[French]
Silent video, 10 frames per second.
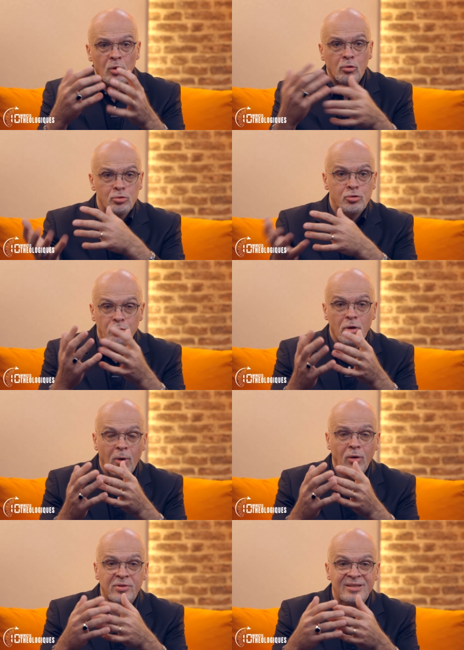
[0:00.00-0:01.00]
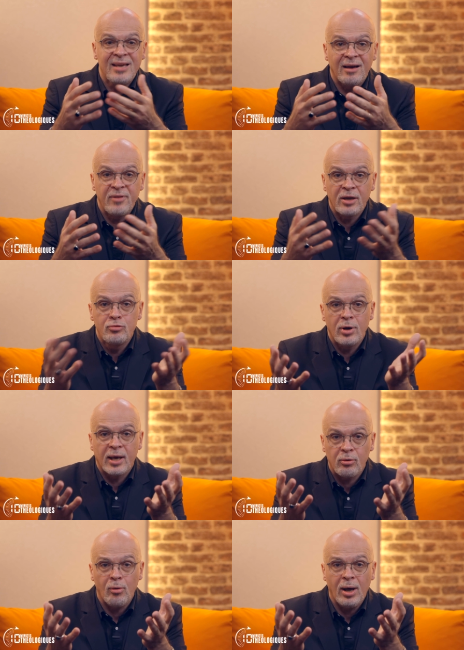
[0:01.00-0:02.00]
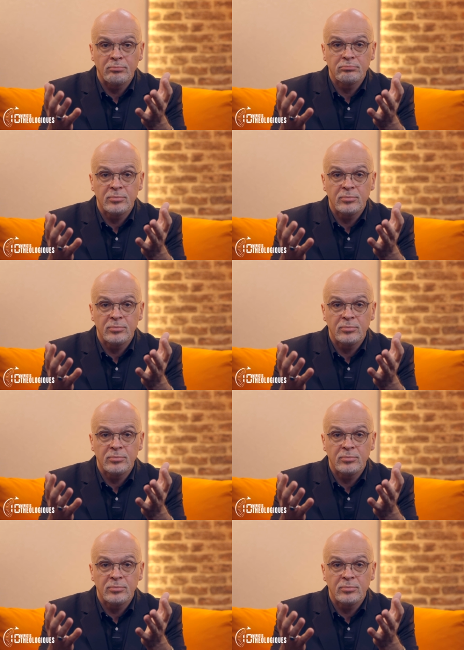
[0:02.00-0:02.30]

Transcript: qu'on se demande qui a vaincu à la croix.